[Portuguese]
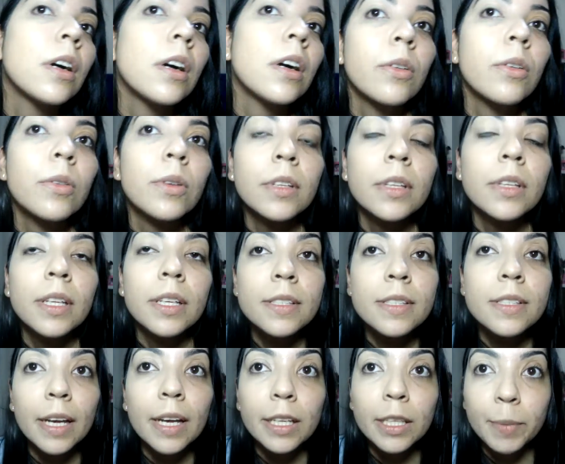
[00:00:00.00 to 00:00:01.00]
A cor tá
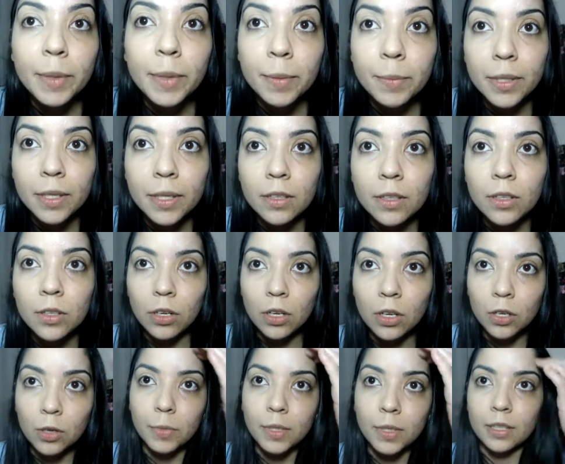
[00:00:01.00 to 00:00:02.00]
certa pra mim. E
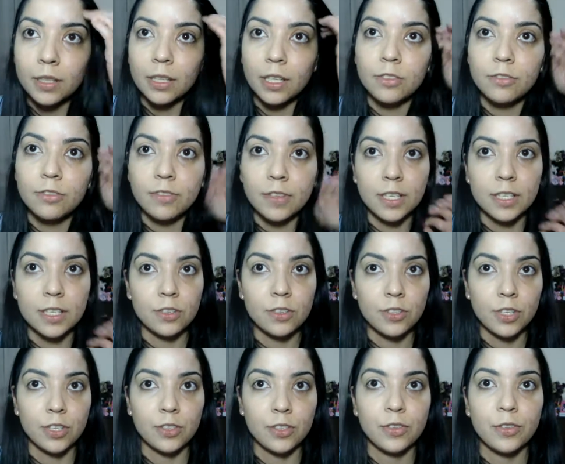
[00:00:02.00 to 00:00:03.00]
olha como que tá a diferença,
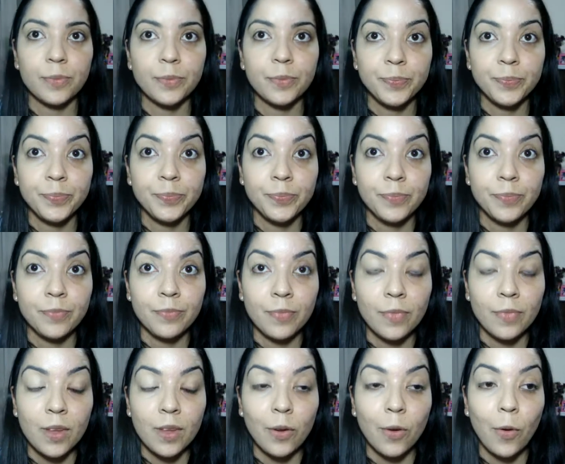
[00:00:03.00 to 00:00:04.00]
gente.
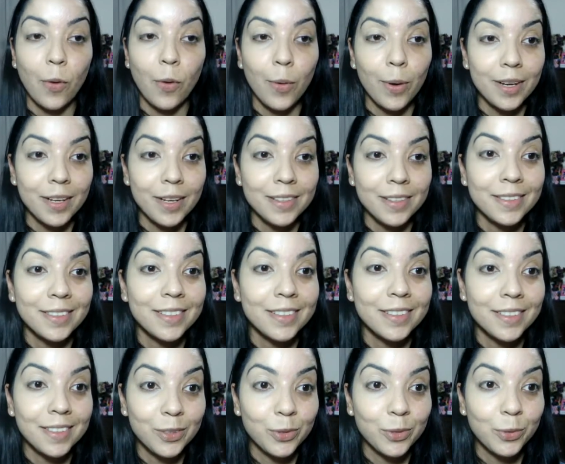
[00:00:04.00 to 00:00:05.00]
Olha
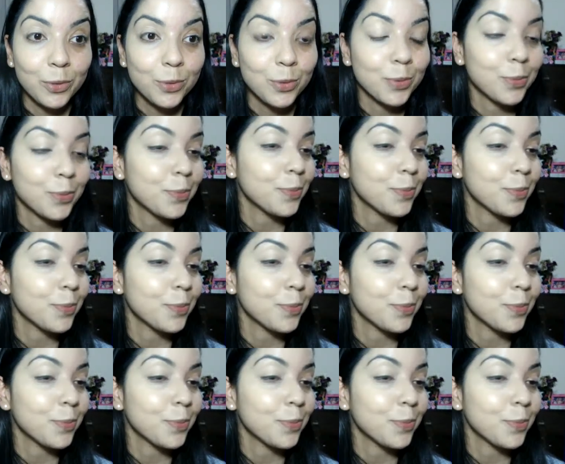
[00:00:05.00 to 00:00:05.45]
isso.